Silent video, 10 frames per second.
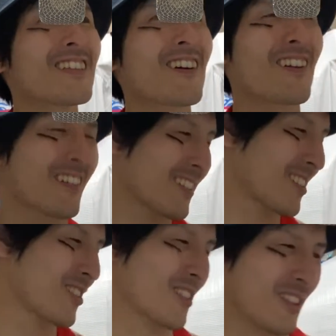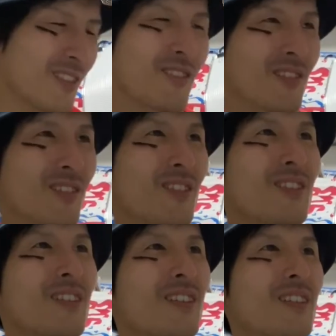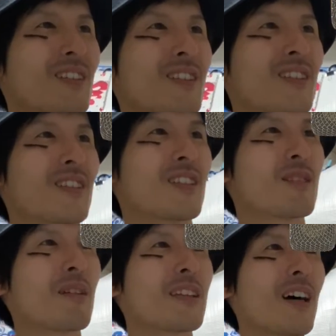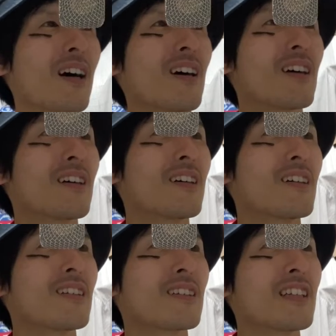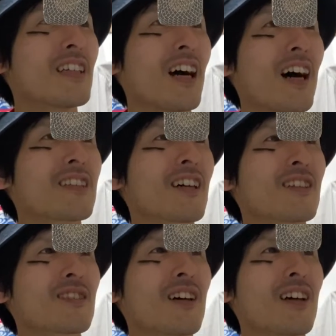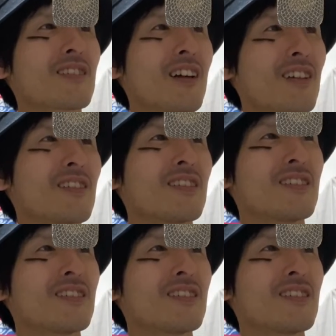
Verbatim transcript: 体宙に浮く。地べたに足がつかなくなる。